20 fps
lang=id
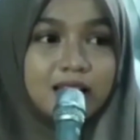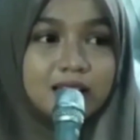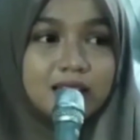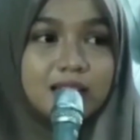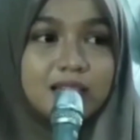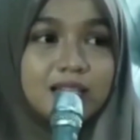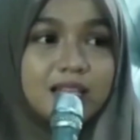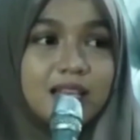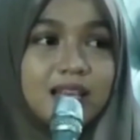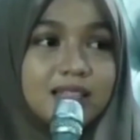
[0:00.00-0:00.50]

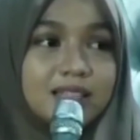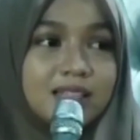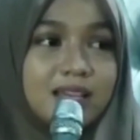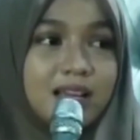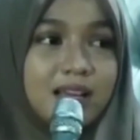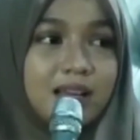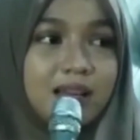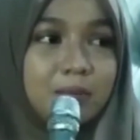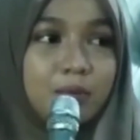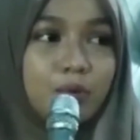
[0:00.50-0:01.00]

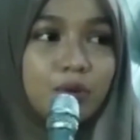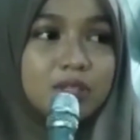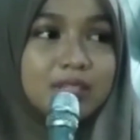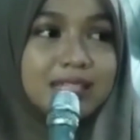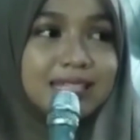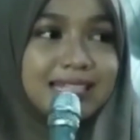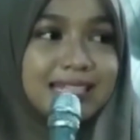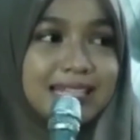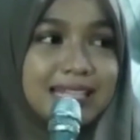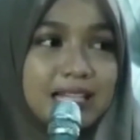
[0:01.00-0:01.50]
ternyata
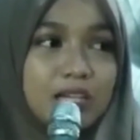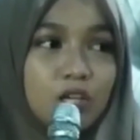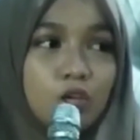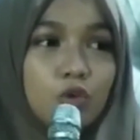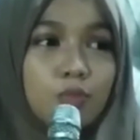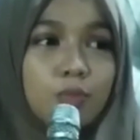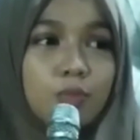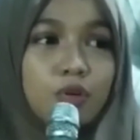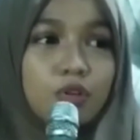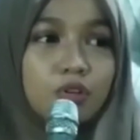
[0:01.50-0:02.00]
boten
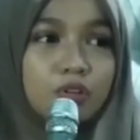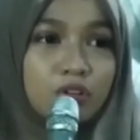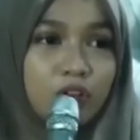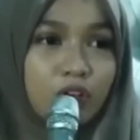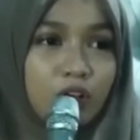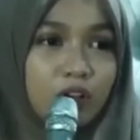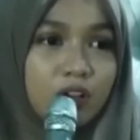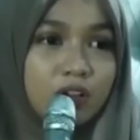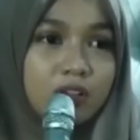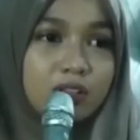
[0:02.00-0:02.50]
kerupuk
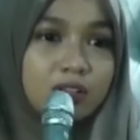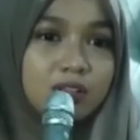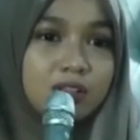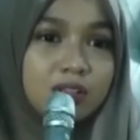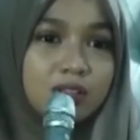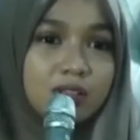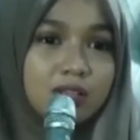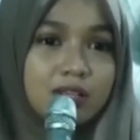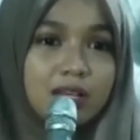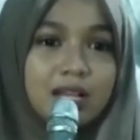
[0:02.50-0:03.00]
tok
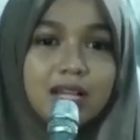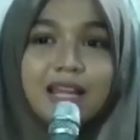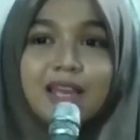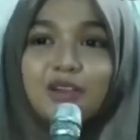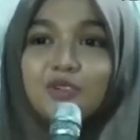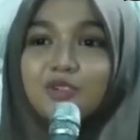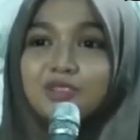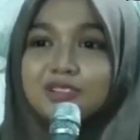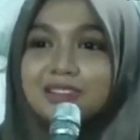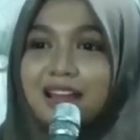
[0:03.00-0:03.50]

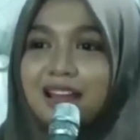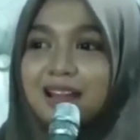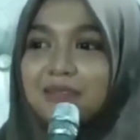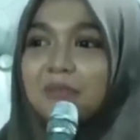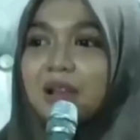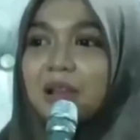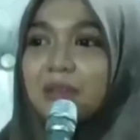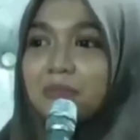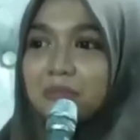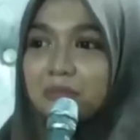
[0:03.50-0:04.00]
kena udan
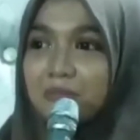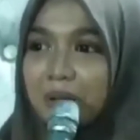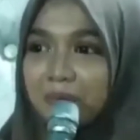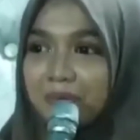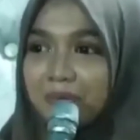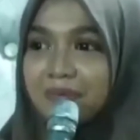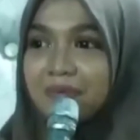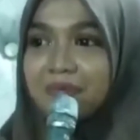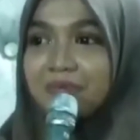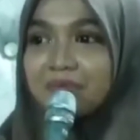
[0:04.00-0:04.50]

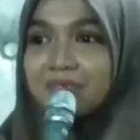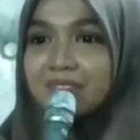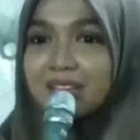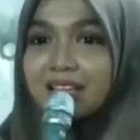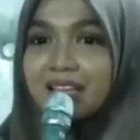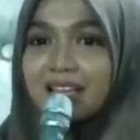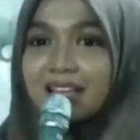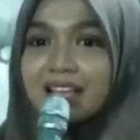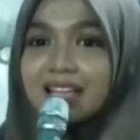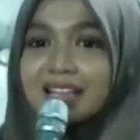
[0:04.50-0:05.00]
melempem
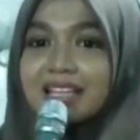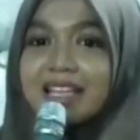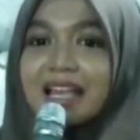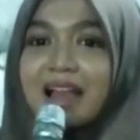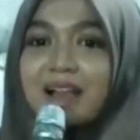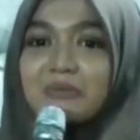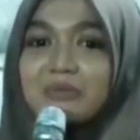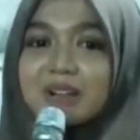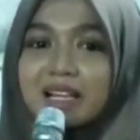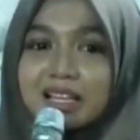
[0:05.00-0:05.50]

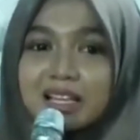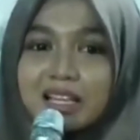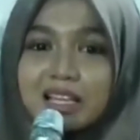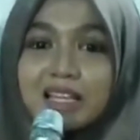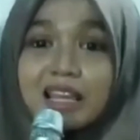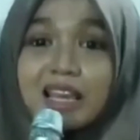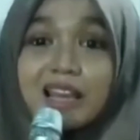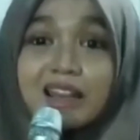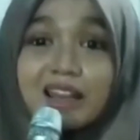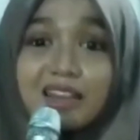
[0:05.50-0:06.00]
tiang
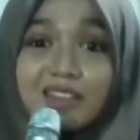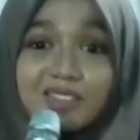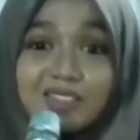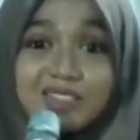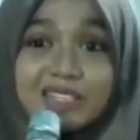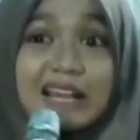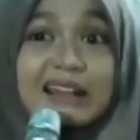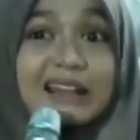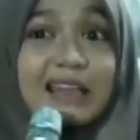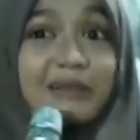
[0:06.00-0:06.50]
meriki naik kena
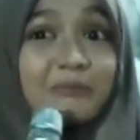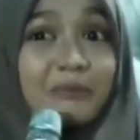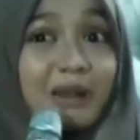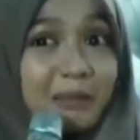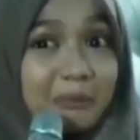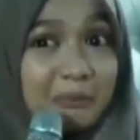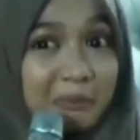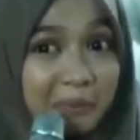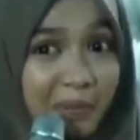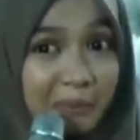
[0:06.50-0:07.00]
udan dia
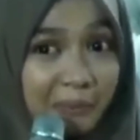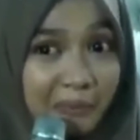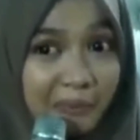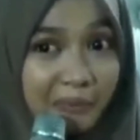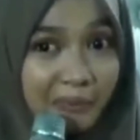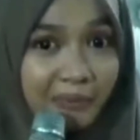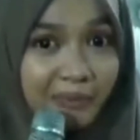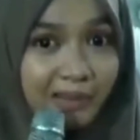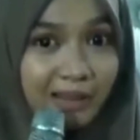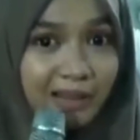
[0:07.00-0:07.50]

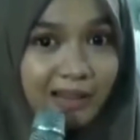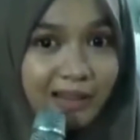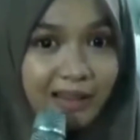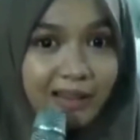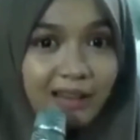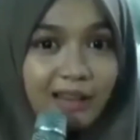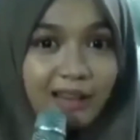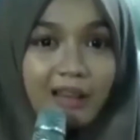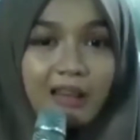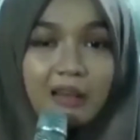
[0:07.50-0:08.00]
melempem
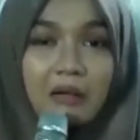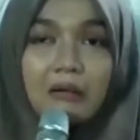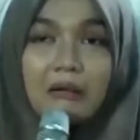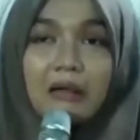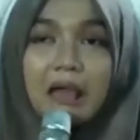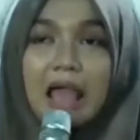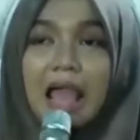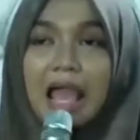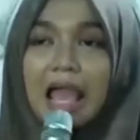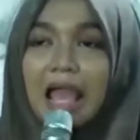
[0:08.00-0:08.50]

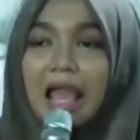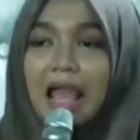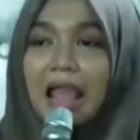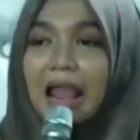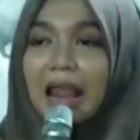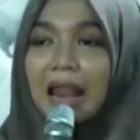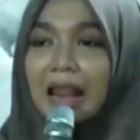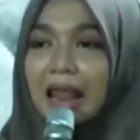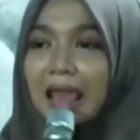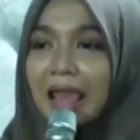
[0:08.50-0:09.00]

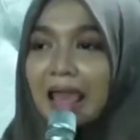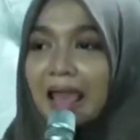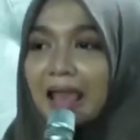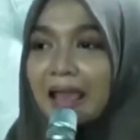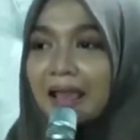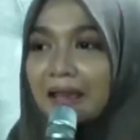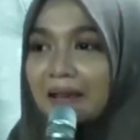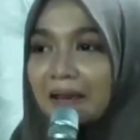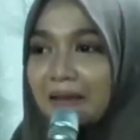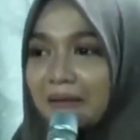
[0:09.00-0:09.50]

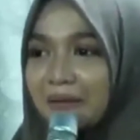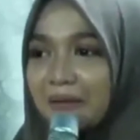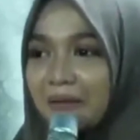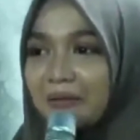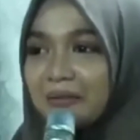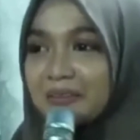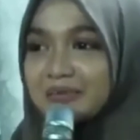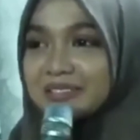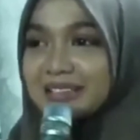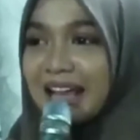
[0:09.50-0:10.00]

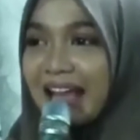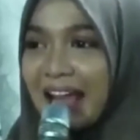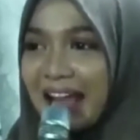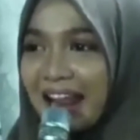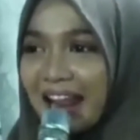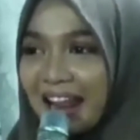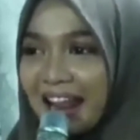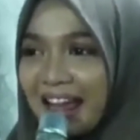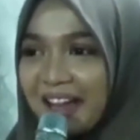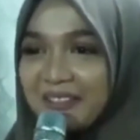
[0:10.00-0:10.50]

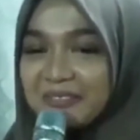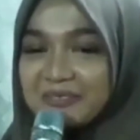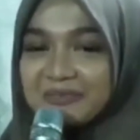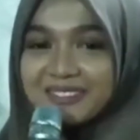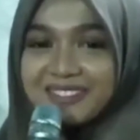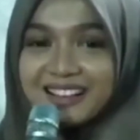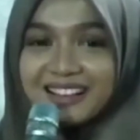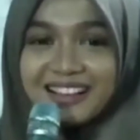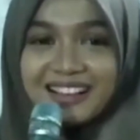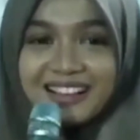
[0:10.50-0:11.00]
Waalaikumsalam
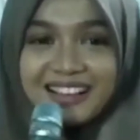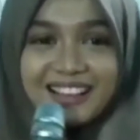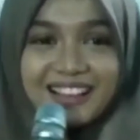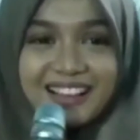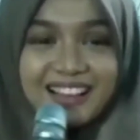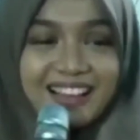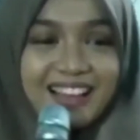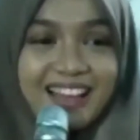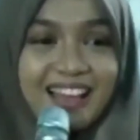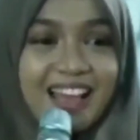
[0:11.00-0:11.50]

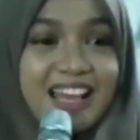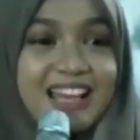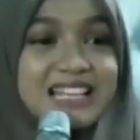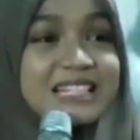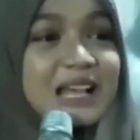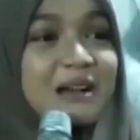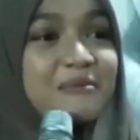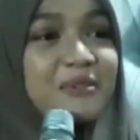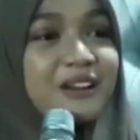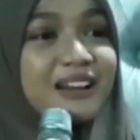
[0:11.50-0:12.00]

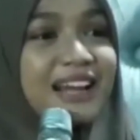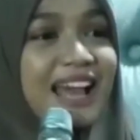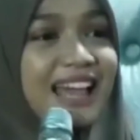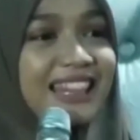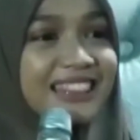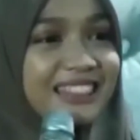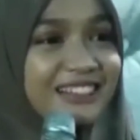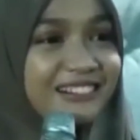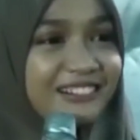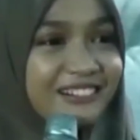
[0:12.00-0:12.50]
sampun
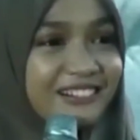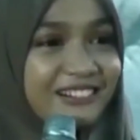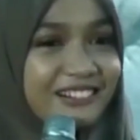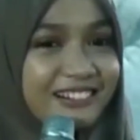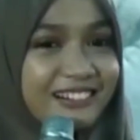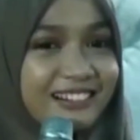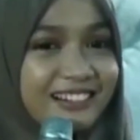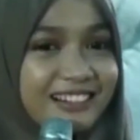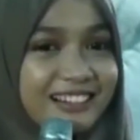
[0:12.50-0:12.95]
ngantuk